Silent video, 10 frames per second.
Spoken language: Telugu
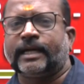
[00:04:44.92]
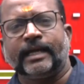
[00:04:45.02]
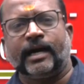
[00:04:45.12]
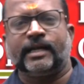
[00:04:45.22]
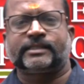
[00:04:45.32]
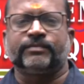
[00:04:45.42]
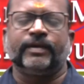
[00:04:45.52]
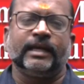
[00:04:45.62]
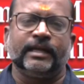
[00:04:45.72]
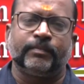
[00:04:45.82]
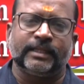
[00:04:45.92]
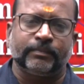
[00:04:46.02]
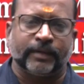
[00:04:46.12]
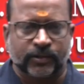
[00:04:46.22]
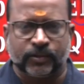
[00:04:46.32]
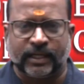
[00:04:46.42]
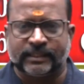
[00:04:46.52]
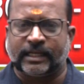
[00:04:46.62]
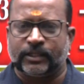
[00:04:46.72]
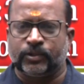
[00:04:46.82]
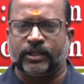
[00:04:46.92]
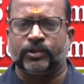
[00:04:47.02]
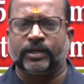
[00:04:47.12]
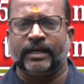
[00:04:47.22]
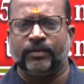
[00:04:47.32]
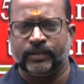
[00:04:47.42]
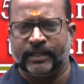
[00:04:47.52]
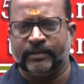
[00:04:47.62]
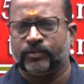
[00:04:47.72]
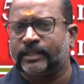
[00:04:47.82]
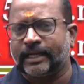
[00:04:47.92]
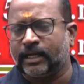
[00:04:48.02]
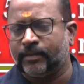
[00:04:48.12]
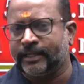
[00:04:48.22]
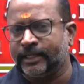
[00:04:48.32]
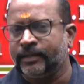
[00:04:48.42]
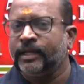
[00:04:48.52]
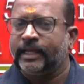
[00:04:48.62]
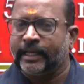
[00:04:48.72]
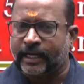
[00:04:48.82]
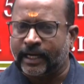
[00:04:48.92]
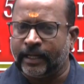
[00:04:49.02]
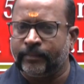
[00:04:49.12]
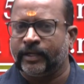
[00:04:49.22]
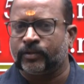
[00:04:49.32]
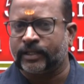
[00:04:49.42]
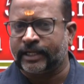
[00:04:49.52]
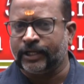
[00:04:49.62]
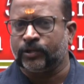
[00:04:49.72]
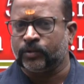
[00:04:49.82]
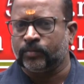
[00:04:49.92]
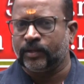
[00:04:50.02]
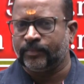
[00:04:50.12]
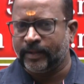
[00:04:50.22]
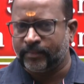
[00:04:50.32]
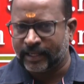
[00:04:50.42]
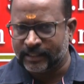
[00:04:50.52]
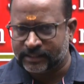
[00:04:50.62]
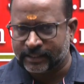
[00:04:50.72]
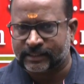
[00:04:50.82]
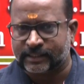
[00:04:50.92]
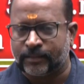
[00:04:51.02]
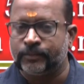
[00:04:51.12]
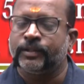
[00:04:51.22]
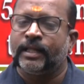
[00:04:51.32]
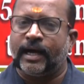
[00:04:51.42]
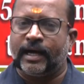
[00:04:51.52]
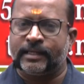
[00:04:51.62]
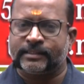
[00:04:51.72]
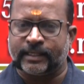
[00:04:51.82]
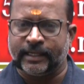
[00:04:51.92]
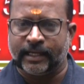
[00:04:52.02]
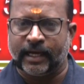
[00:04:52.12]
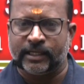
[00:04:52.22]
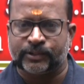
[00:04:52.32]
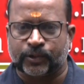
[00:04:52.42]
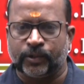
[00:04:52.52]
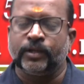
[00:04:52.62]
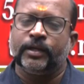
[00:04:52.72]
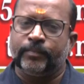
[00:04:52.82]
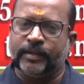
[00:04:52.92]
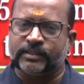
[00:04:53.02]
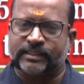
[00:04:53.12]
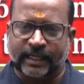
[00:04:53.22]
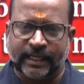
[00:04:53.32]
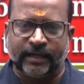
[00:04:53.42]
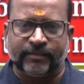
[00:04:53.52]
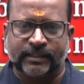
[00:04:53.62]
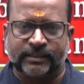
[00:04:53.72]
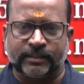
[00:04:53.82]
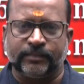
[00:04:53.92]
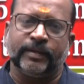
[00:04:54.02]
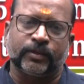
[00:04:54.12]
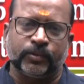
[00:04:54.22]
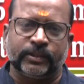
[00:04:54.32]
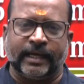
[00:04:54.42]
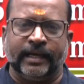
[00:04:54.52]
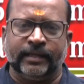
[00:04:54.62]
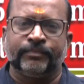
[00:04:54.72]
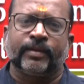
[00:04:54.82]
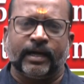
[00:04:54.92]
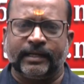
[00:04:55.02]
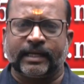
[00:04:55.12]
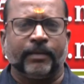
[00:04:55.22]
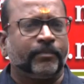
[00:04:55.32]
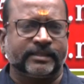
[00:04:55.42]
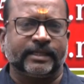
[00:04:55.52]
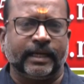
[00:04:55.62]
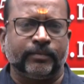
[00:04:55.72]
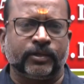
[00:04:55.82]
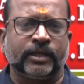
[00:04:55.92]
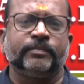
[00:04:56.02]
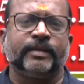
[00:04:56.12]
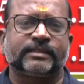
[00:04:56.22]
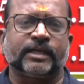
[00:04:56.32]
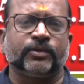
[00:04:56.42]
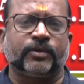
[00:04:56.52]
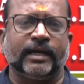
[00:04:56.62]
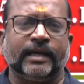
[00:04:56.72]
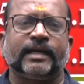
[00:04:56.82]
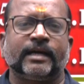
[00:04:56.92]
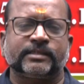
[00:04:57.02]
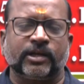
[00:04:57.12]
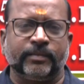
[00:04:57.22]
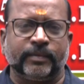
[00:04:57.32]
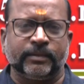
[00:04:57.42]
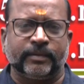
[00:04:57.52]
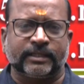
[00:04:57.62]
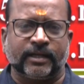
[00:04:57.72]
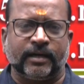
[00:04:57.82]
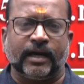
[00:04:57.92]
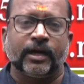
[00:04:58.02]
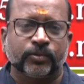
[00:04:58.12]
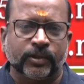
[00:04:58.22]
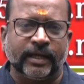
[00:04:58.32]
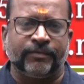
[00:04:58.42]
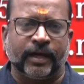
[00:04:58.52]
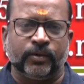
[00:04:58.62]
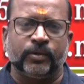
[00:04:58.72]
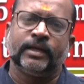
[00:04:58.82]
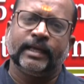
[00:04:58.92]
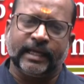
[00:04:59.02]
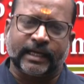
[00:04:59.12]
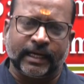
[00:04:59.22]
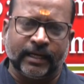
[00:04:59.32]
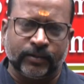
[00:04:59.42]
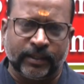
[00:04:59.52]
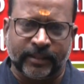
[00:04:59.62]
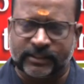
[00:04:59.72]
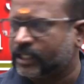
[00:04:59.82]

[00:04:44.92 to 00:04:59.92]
స్టడీ హాల్స్ వెళ్ళి ఇబ్బంది పడకుండా చాలా దూర దూరంగా ఉండి ఉంటాయి కాబట్టి ఇక్కడే మీకు ఒక రెండు రూమ్లు మేము అరేంజ్ చేస్తాము ఆ స్టడీ హాల్స్లో మీరు స్టడీ అవర్స్ మీకు ఉంటాయి అంటే కంపల్సరీ ఏముండదు మీకు చదువుకోవాలి అంటే హాస్టల్లో ఇబ్బంది పడతా అనుకునే వాళ్ళు ఇక్కడే ఉండి మీరు